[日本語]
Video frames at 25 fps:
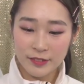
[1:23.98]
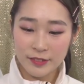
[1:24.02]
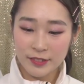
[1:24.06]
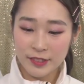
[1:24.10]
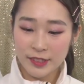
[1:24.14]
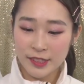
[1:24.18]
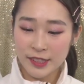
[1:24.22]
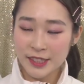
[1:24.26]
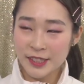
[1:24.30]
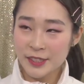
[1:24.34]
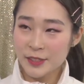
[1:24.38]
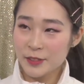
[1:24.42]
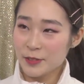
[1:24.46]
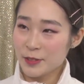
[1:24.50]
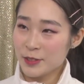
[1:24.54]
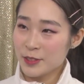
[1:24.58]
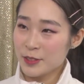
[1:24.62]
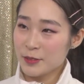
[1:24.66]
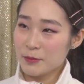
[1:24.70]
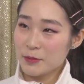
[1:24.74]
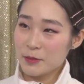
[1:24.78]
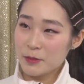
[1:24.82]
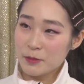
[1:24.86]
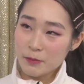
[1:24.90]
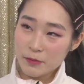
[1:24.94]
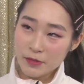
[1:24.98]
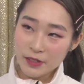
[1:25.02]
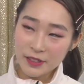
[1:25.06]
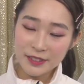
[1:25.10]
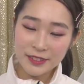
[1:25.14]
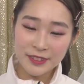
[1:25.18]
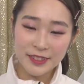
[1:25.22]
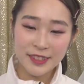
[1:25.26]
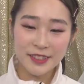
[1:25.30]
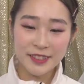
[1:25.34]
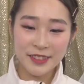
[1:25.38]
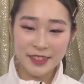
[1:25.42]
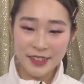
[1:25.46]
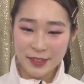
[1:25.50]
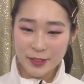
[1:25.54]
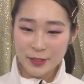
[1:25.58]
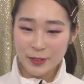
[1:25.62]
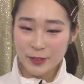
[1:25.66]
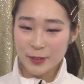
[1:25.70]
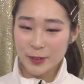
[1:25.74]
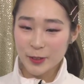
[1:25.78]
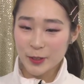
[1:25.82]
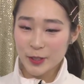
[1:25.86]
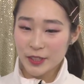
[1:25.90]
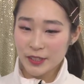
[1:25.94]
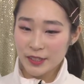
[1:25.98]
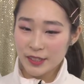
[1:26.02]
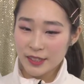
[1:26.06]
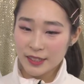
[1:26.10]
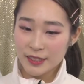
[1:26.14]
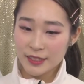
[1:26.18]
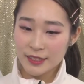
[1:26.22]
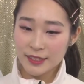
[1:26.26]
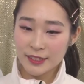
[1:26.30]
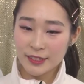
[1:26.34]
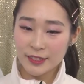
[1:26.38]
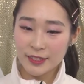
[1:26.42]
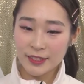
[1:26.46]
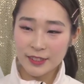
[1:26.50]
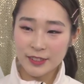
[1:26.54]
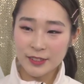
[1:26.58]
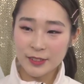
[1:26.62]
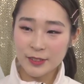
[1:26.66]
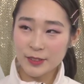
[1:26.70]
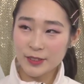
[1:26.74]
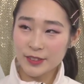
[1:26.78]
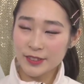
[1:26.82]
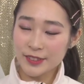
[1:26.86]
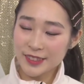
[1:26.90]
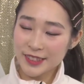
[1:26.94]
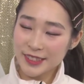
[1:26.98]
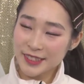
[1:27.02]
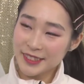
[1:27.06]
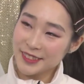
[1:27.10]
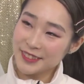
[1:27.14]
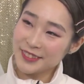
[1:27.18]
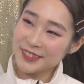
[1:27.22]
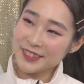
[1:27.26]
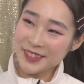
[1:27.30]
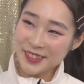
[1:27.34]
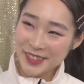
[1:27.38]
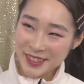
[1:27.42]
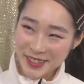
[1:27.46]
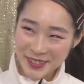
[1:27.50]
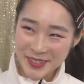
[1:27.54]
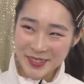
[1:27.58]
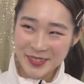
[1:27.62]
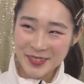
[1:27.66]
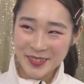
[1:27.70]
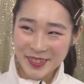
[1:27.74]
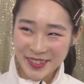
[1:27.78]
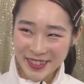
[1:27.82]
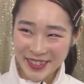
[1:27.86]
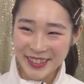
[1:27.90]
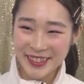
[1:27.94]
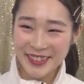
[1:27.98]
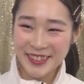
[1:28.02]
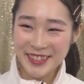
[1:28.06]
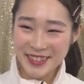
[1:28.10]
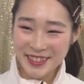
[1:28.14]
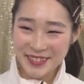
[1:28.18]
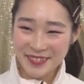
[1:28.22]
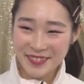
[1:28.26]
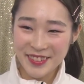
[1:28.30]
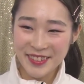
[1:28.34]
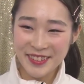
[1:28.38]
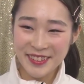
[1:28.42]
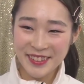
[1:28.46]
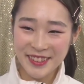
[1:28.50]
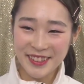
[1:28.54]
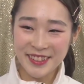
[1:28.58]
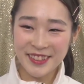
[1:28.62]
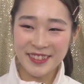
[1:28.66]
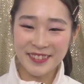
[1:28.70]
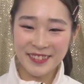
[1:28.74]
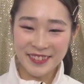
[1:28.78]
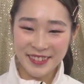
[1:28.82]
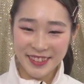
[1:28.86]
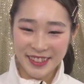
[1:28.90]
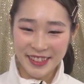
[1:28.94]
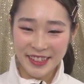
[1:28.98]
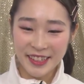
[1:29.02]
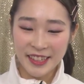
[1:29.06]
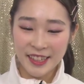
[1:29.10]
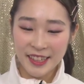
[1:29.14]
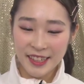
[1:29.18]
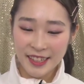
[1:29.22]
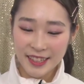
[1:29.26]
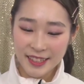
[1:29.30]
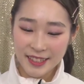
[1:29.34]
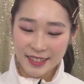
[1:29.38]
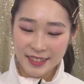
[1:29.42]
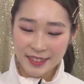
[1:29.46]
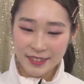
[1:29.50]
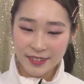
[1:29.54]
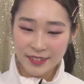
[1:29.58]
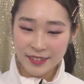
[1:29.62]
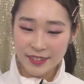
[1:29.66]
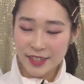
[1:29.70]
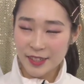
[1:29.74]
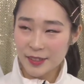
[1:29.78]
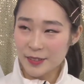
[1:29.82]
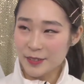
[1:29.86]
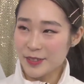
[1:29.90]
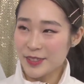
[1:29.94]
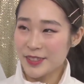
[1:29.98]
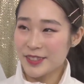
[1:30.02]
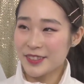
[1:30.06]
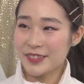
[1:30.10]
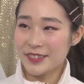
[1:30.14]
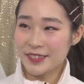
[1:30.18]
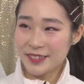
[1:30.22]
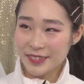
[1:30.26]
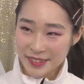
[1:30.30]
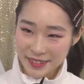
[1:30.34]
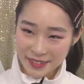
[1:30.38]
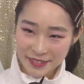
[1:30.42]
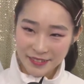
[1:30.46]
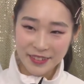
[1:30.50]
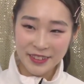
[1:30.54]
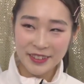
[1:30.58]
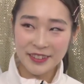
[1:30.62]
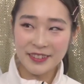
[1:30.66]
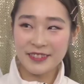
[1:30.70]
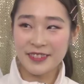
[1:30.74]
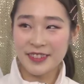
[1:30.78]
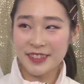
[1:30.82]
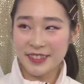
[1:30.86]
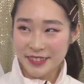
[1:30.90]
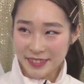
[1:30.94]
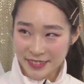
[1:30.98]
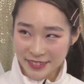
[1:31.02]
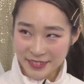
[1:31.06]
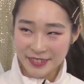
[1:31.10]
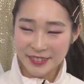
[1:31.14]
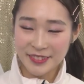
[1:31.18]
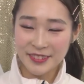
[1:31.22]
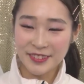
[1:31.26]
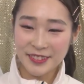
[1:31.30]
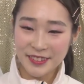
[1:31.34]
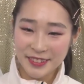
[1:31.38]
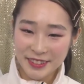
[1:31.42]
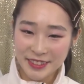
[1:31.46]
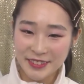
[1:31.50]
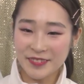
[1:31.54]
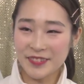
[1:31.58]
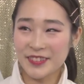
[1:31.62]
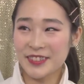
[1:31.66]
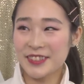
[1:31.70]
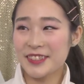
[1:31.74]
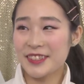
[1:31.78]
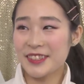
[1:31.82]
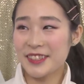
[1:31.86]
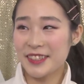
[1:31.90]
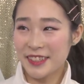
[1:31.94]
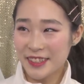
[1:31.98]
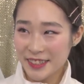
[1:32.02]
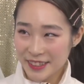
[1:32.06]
緊張する部分もあるんですけど、すごいすごい選手の中で滑ってたので、すごい楽しくてワクワクしました。